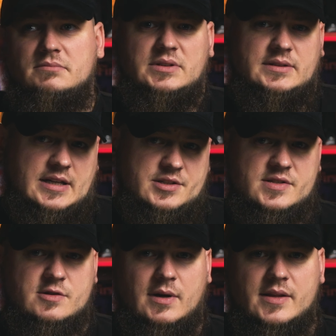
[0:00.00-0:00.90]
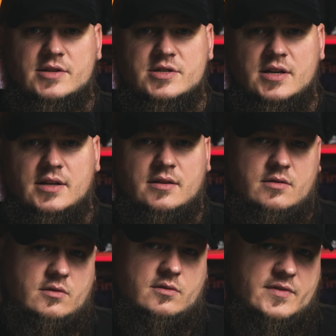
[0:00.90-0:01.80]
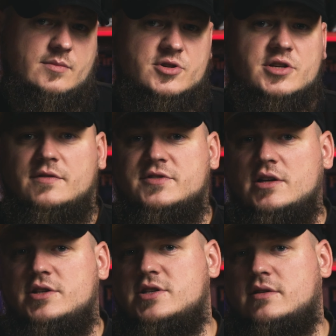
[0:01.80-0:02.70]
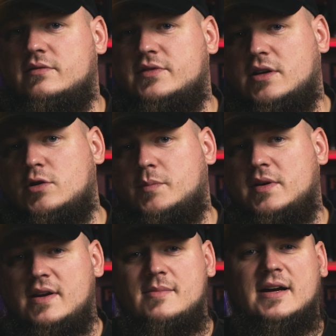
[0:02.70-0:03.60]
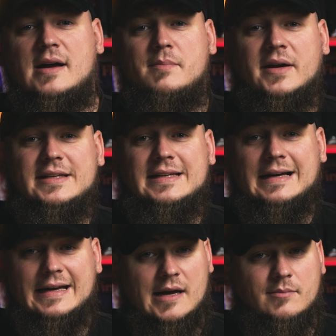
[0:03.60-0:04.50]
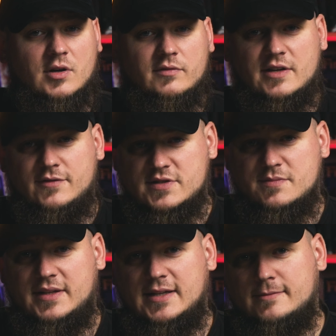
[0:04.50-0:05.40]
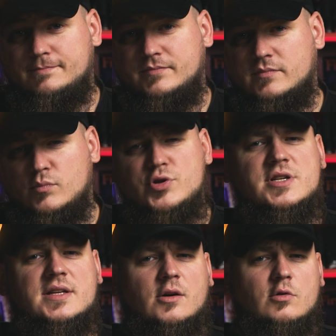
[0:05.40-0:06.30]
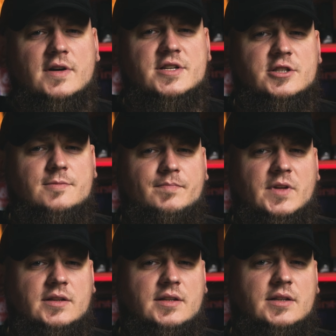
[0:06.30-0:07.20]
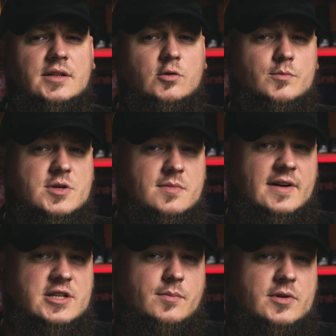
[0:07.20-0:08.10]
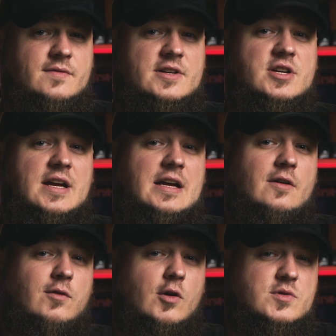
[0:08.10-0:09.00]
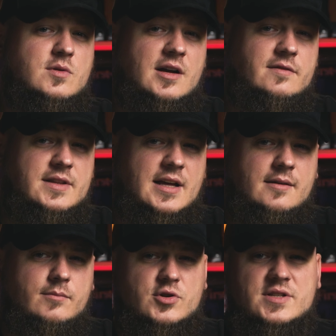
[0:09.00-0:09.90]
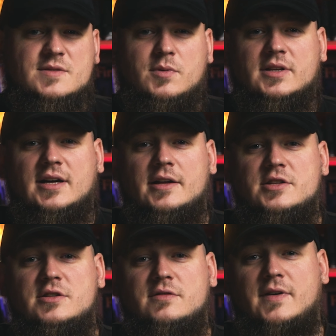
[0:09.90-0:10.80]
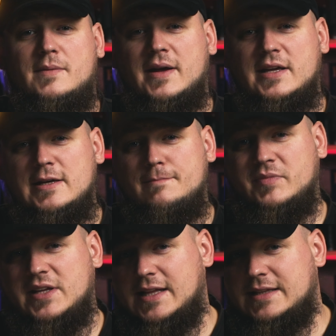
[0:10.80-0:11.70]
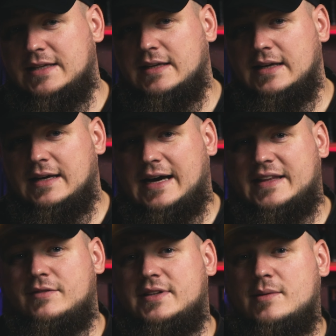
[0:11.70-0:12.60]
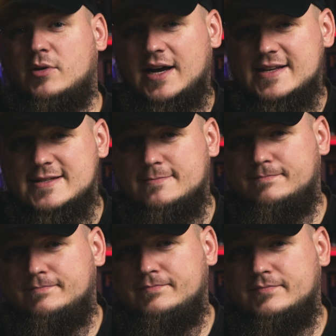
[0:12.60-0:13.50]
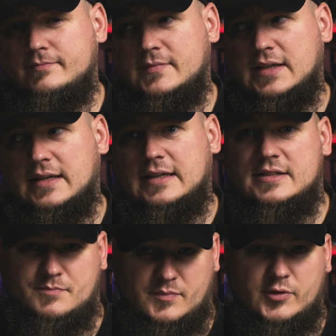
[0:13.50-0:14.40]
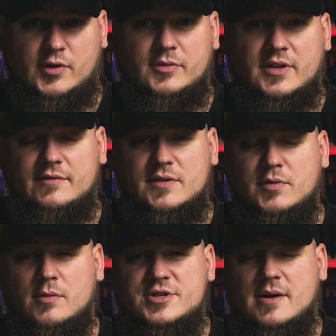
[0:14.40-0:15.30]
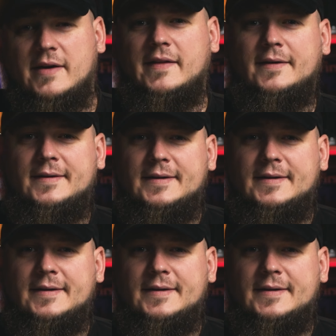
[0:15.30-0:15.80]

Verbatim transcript: I tak się składa, że to wy możecie wcielić się w tę grupę w ramach kampanii Rime of the Frostmaiden. Musicie jednak uważać, gdy tu przybywacie, ponieważ w kopcu Kelvina można spotkać werbegi, yeti, a nawet remorhazy. A podobno nawet byłą szamana.